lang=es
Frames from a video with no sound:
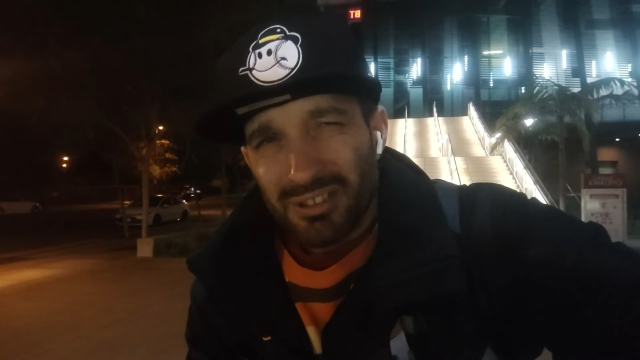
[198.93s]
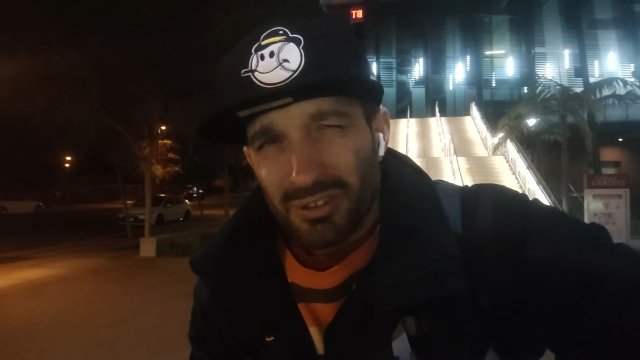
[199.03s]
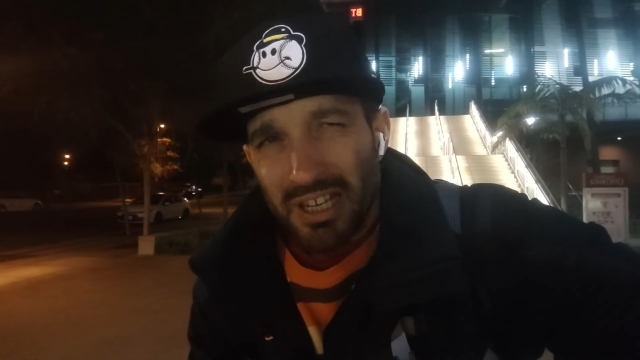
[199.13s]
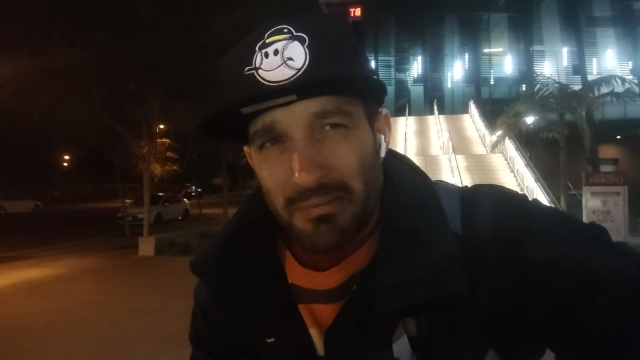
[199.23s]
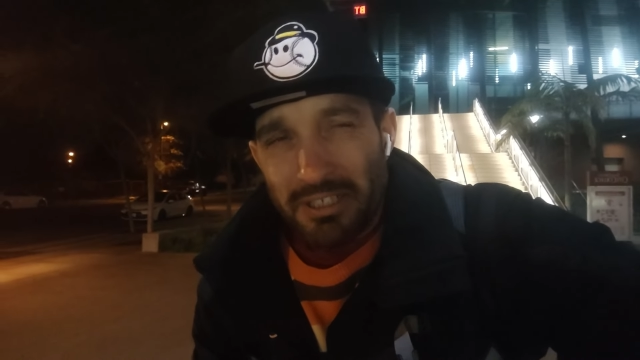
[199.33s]

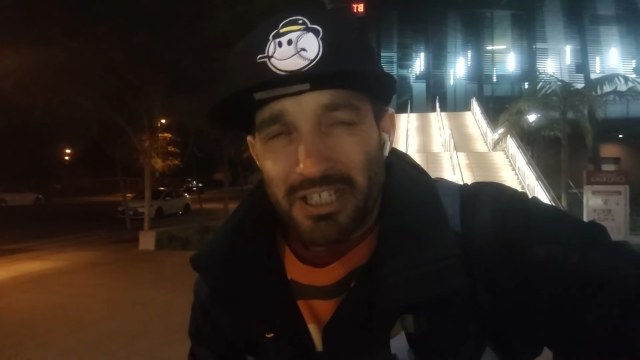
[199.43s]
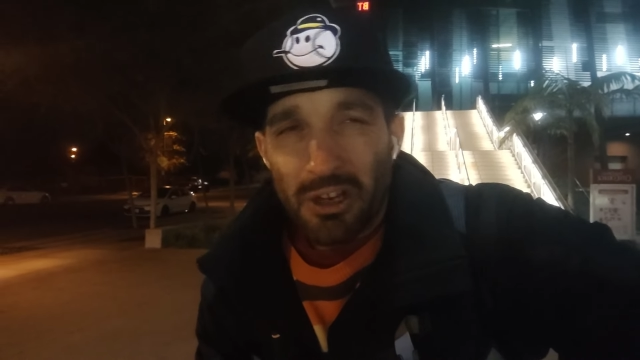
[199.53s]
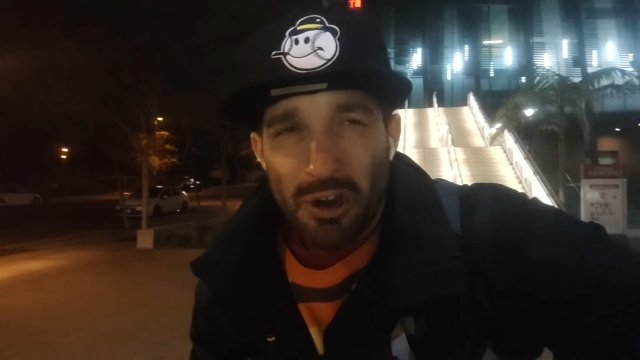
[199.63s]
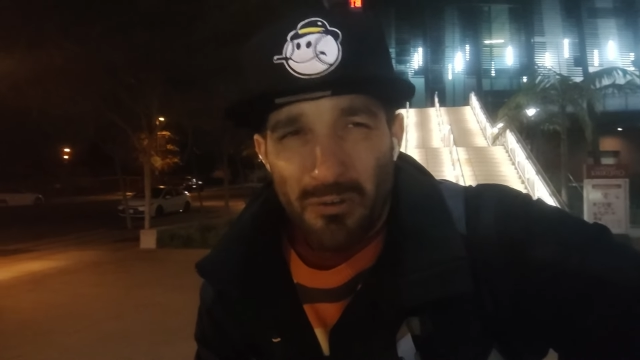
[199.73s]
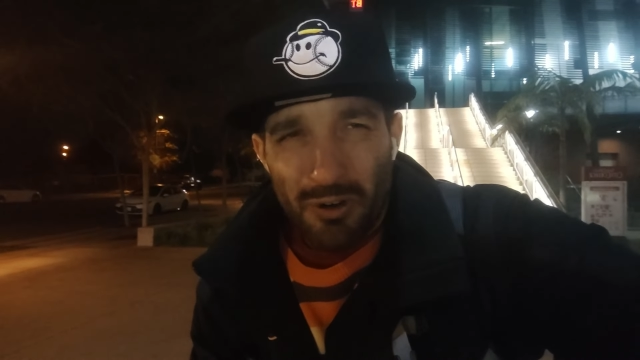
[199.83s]
¿dónde le ha
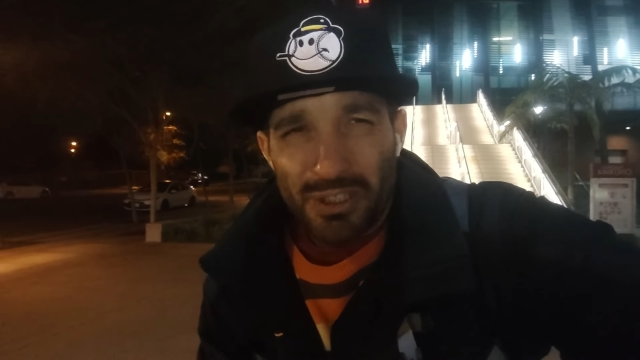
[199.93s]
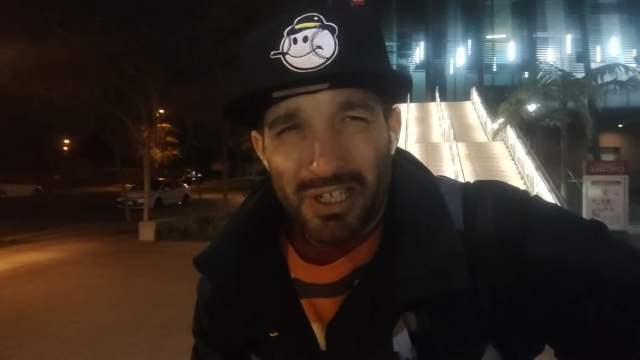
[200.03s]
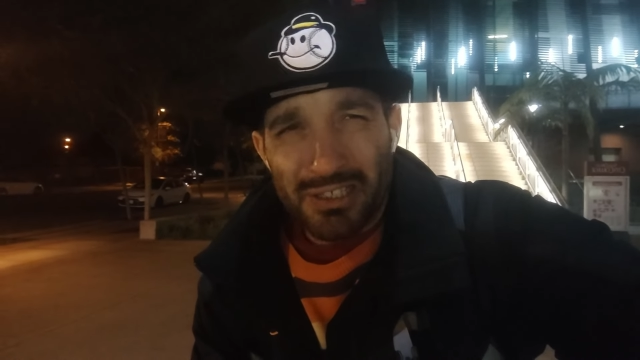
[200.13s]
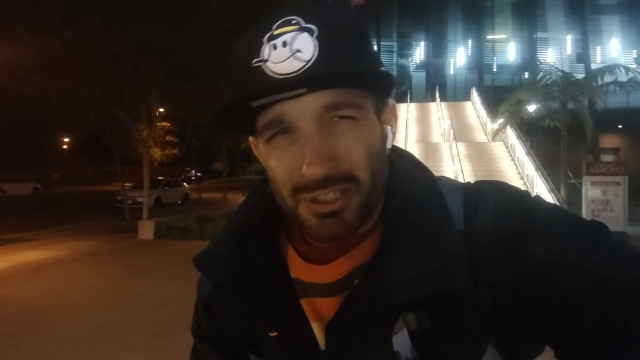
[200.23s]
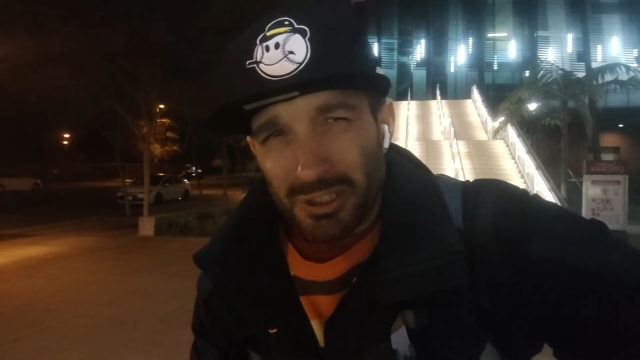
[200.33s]
mandado la
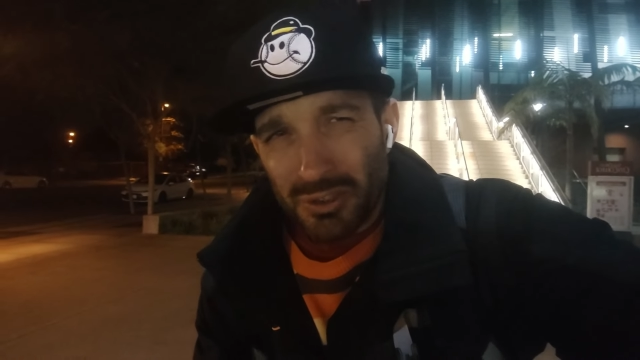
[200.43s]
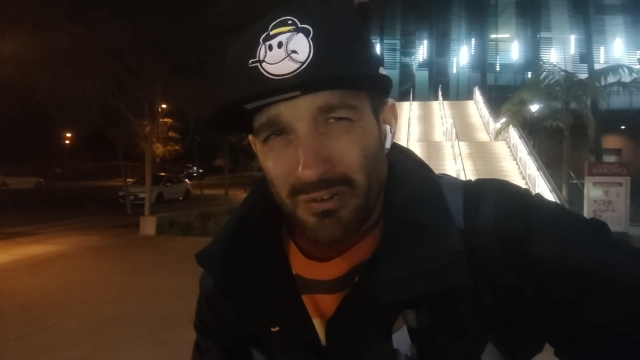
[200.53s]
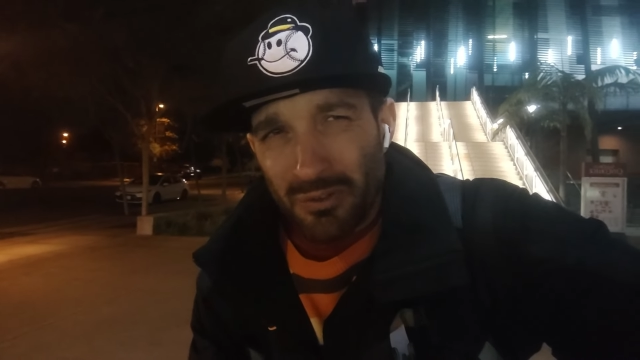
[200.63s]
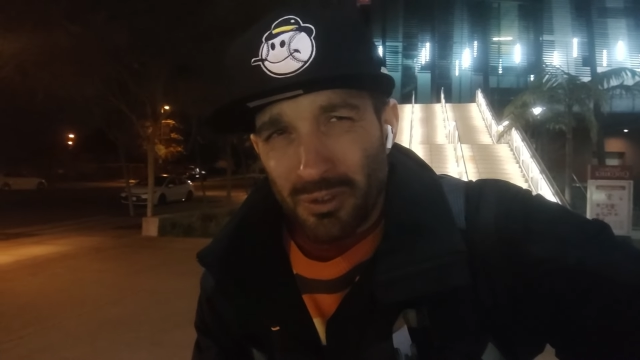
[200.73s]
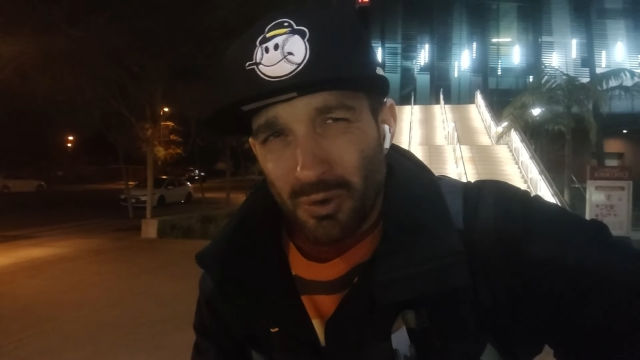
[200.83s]
oferta a Terence
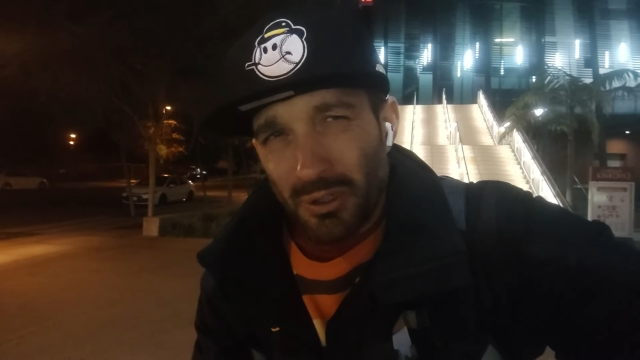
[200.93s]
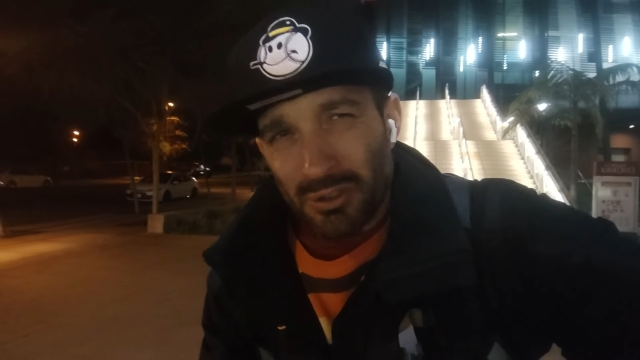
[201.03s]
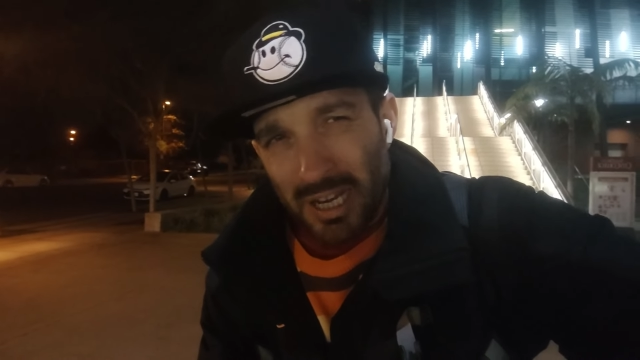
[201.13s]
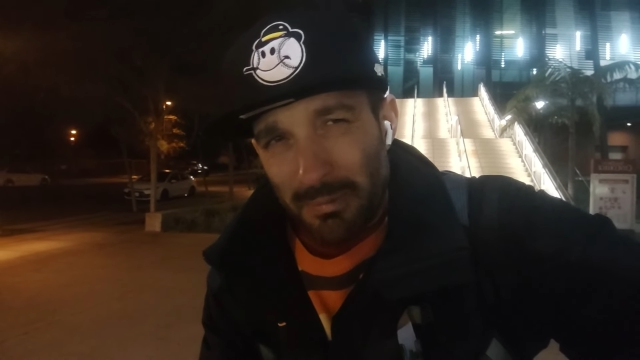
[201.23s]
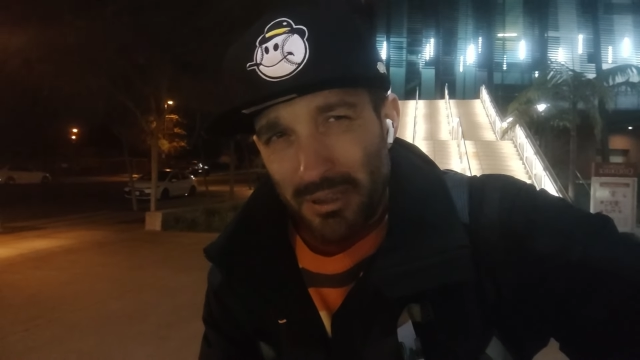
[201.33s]
Crawford?
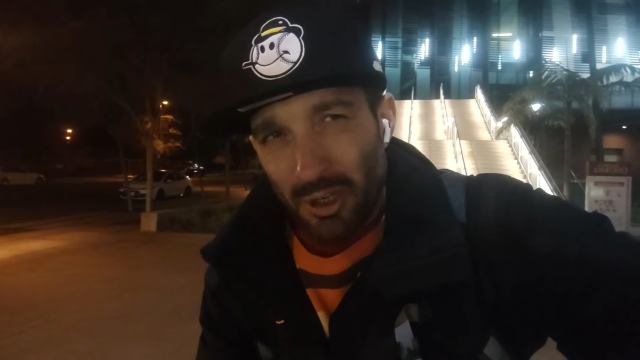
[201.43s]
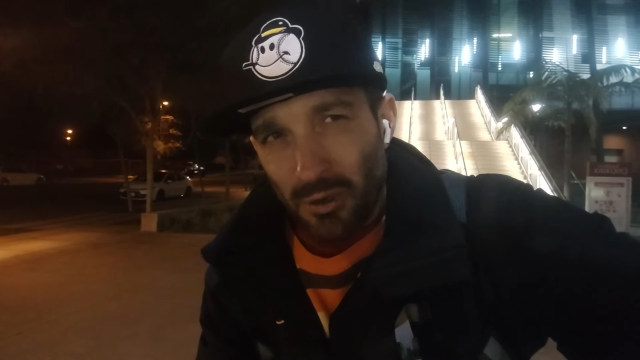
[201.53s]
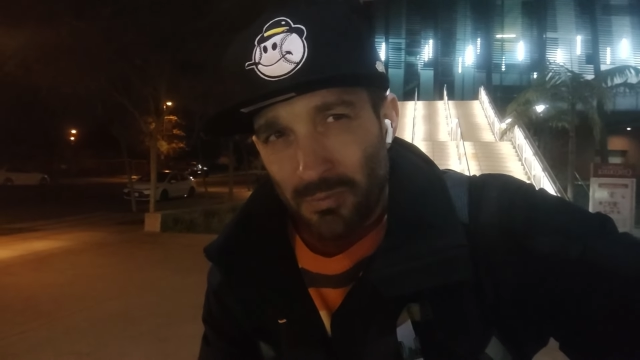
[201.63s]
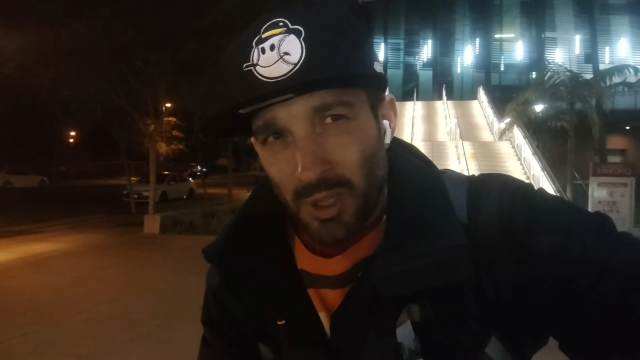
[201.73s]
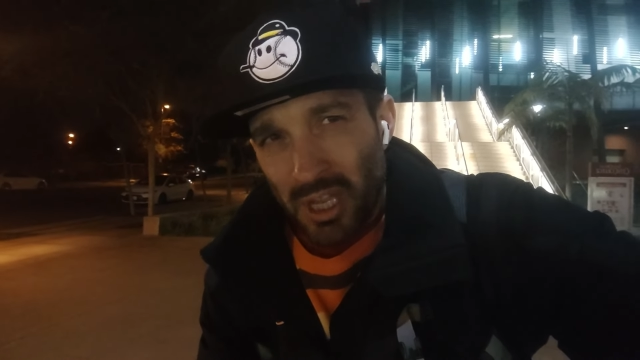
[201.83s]
¿Cuándo se la mandó?